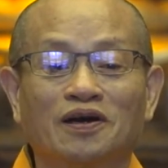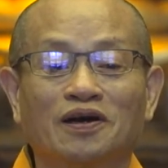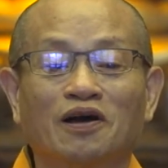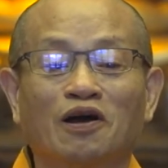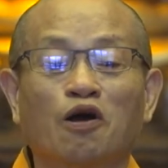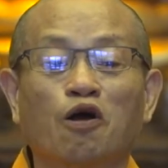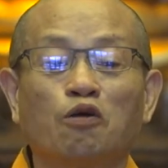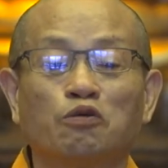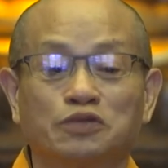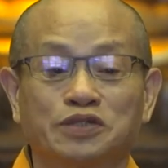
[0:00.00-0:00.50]

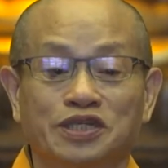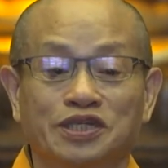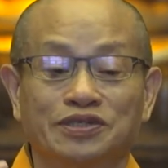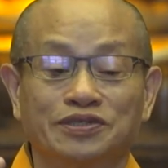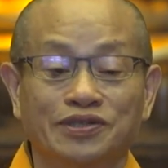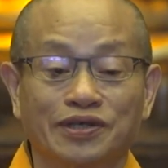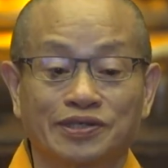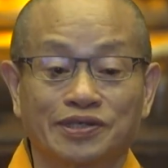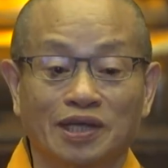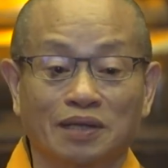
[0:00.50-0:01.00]
后期
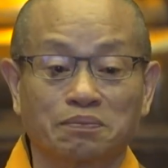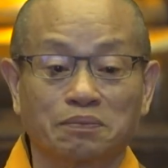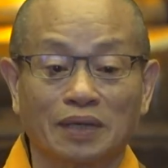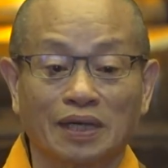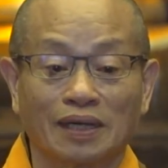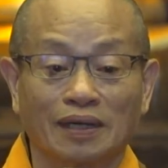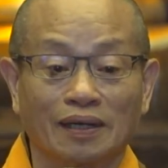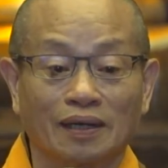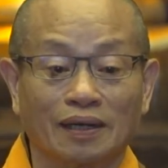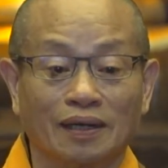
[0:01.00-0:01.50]
的生
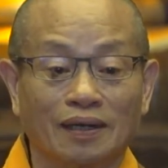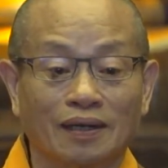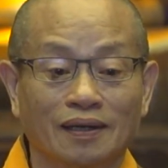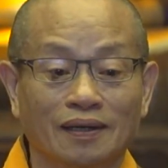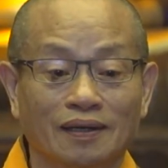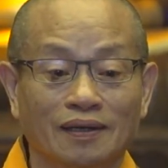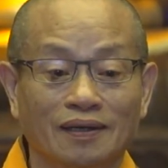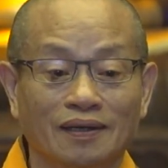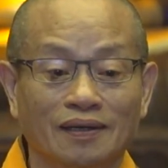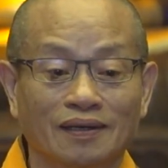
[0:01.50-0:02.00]
命，
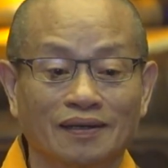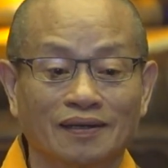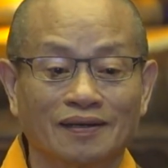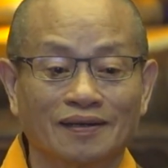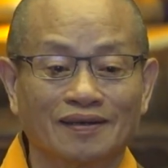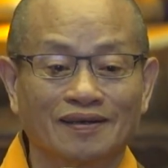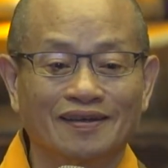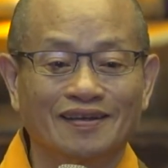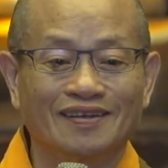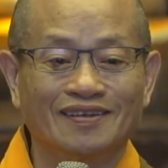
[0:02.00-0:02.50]

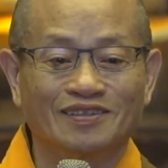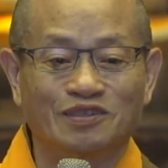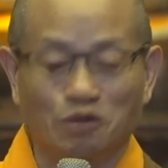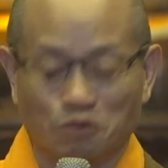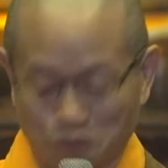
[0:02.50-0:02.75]
就